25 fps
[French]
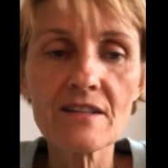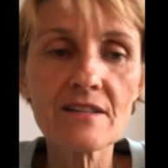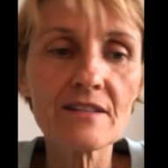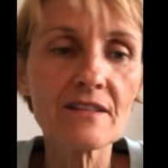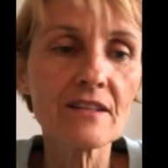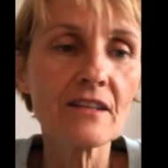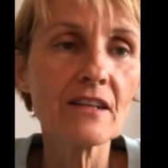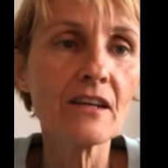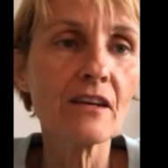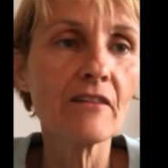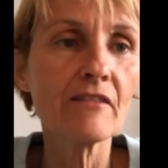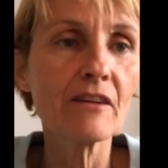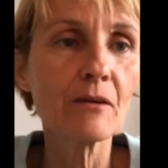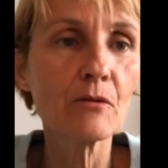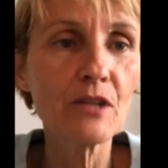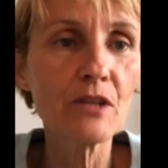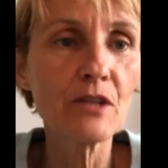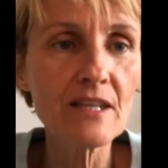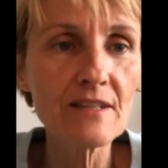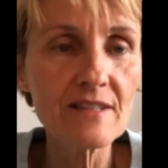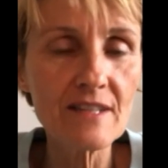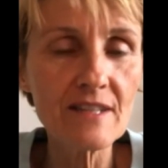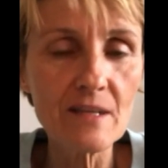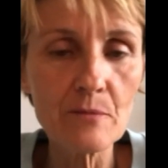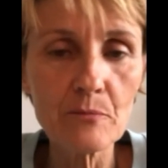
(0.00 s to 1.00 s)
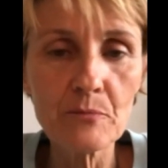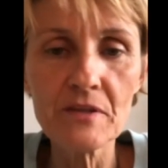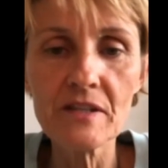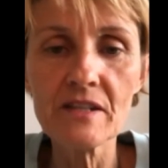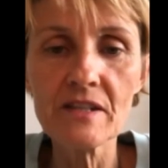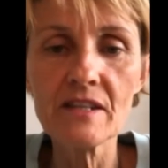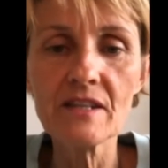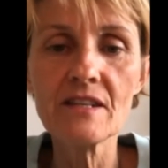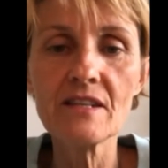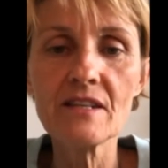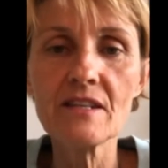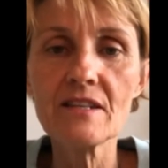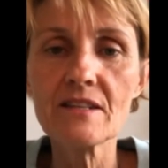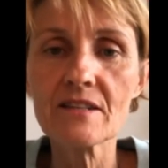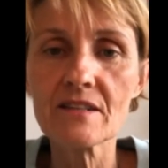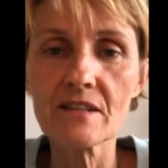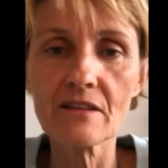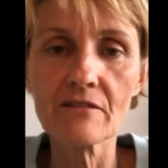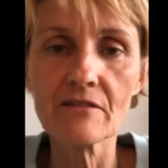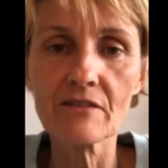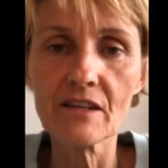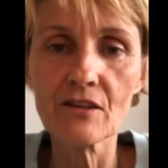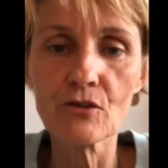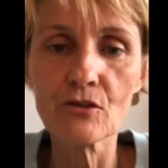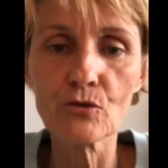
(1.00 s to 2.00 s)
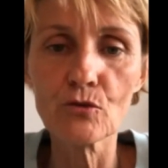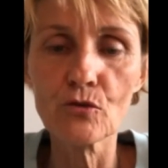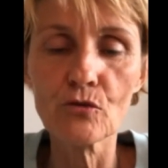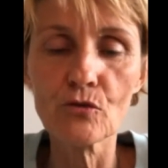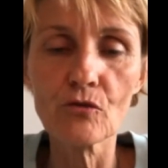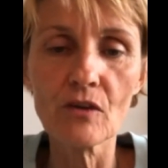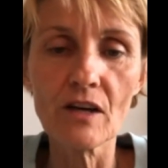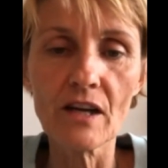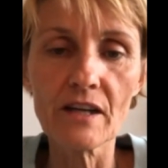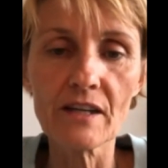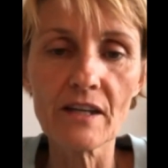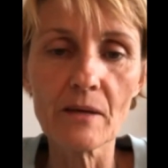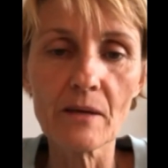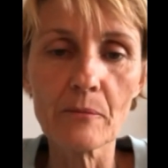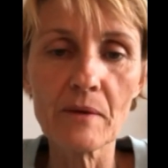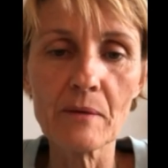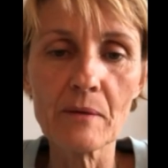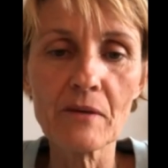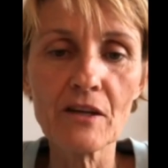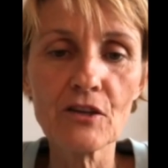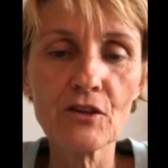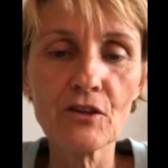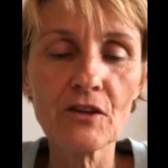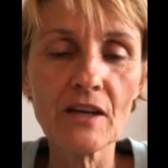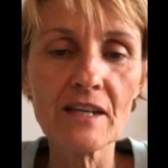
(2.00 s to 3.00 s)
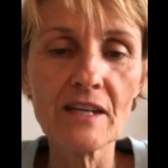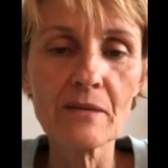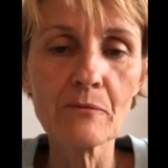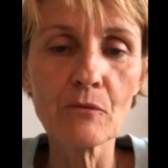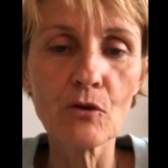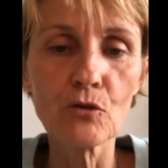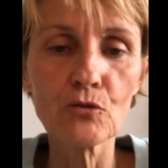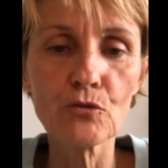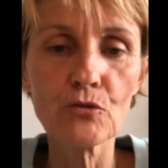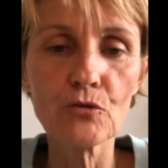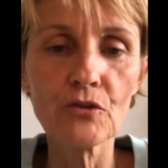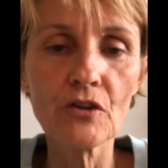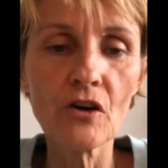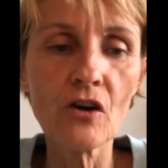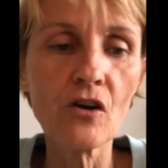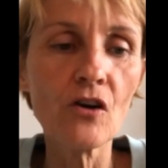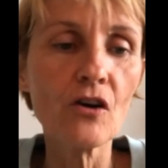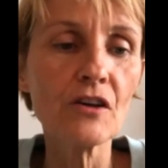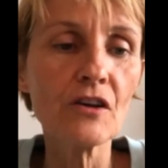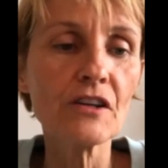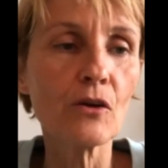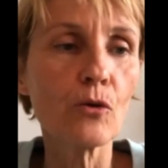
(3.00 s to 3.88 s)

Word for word: c'est avec des épices, avec euh, voilà, il y a pas mal d'aliments dedans.